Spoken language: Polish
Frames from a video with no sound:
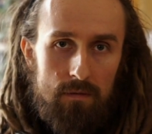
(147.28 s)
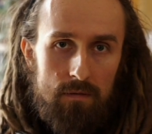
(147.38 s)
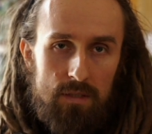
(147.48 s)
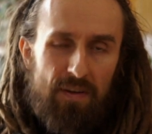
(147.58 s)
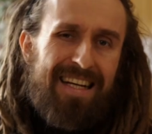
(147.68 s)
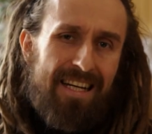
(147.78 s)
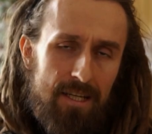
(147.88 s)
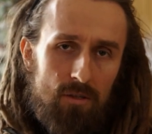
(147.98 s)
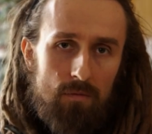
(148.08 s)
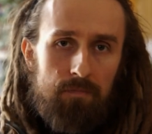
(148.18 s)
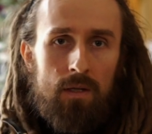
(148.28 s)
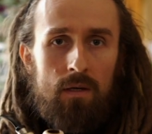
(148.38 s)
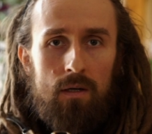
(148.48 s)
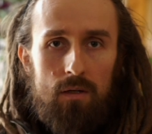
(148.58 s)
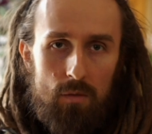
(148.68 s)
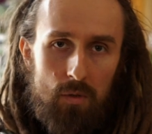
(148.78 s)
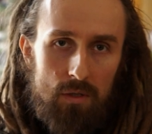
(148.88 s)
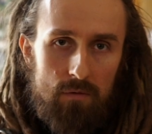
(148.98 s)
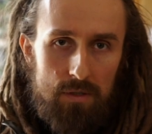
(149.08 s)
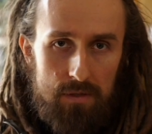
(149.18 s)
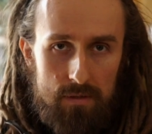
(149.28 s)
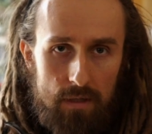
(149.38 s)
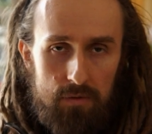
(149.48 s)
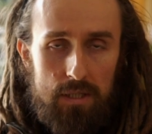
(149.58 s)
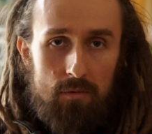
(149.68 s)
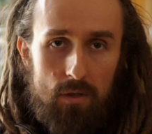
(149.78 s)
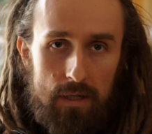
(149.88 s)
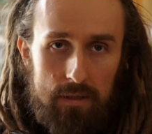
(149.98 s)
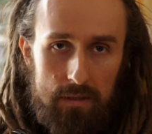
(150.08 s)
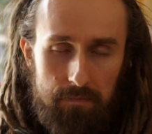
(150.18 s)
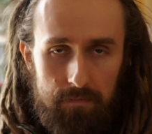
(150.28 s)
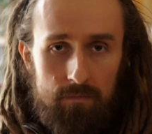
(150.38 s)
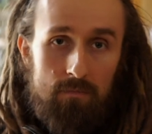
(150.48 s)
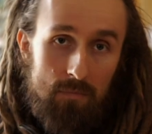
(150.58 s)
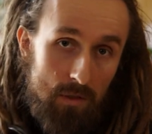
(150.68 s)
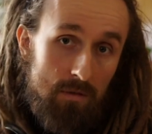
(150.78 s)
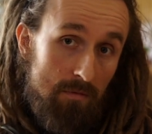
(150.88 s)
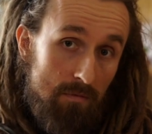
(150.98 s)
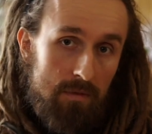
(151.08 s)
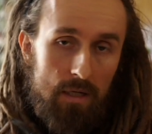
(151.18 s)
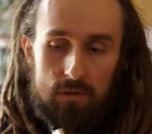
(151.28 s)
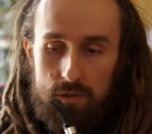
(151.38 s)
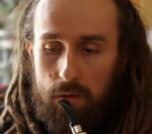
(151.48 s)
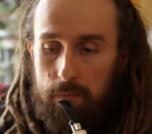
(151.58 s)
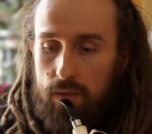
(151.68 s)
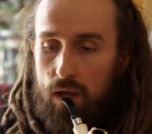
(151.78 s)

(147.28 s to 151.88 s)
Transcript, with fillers: z Fajkanetu robiony właśnie z Gawitem Hogartem, no i tak wyszło.